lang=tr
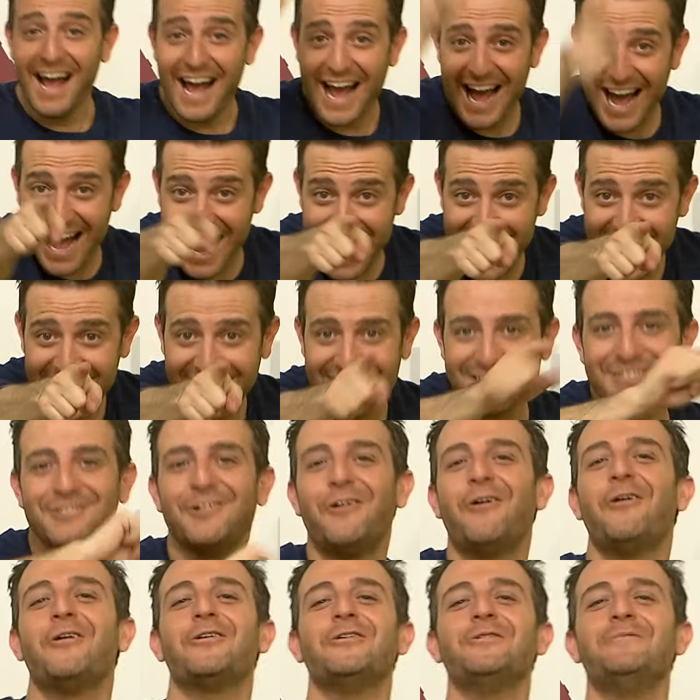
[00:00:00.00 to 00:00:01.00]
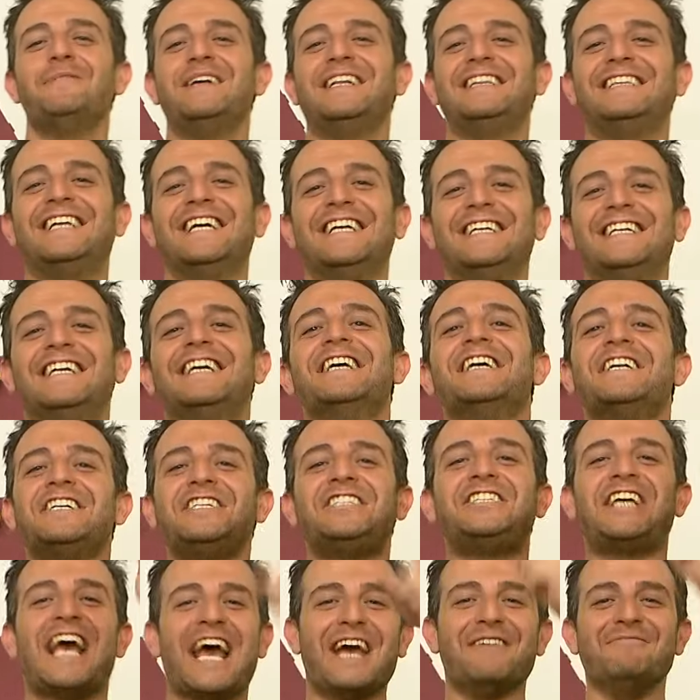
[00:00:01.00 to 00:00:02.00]
Heh doğru bildin.
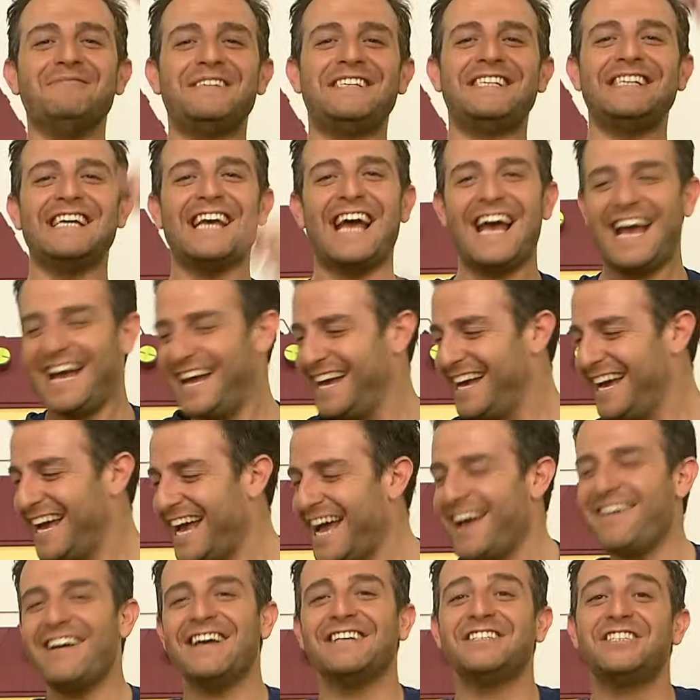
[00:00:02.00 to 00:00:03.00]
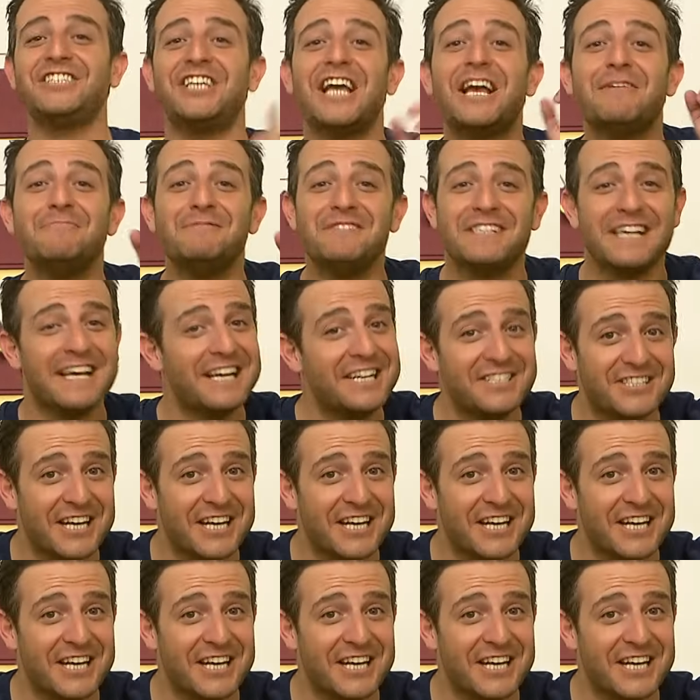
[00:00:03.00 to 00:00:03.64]
Şemsiye. Evet şemsiyeli